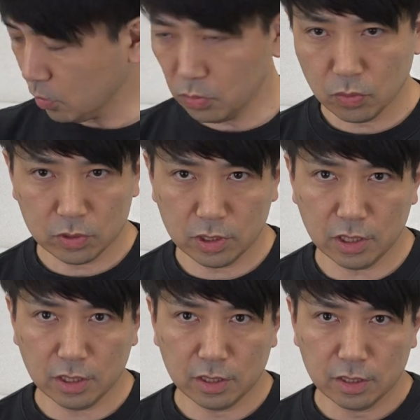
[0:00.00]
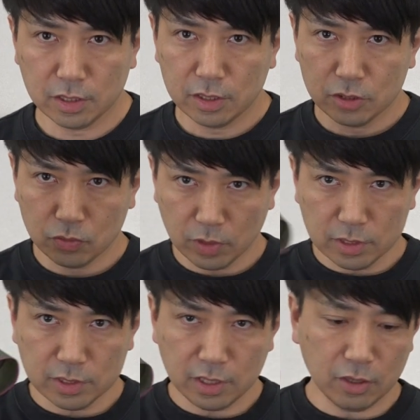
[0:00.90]
ここに
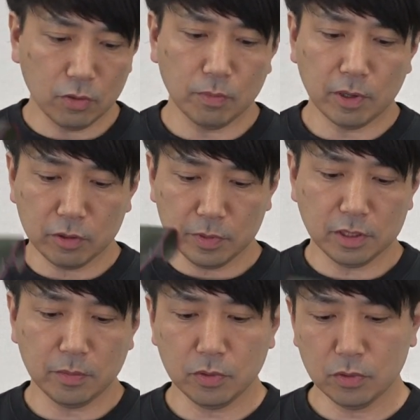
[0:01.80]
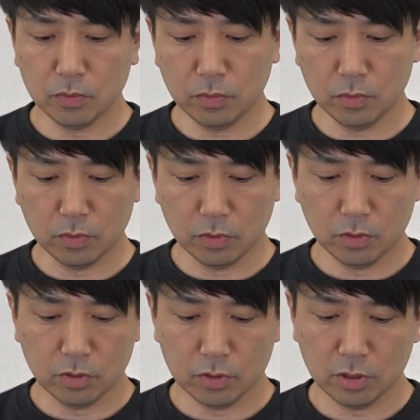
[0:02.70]
ドラセナを丸めたものを
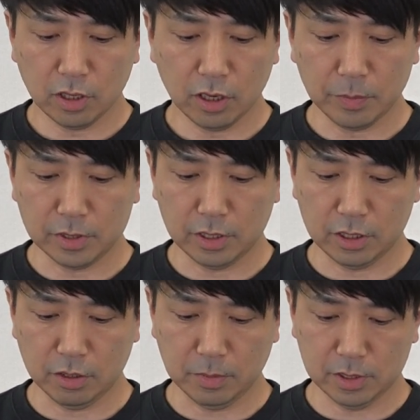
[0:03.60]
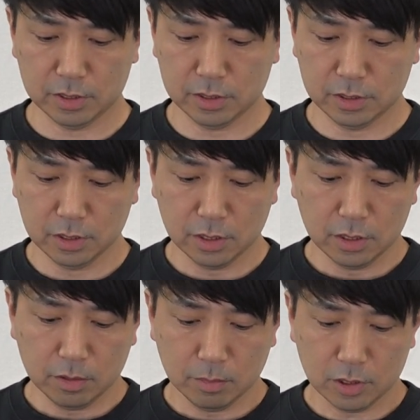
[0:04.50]
絡めていきます。
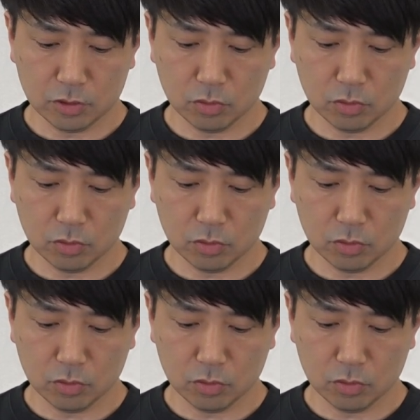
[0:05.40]
まあ、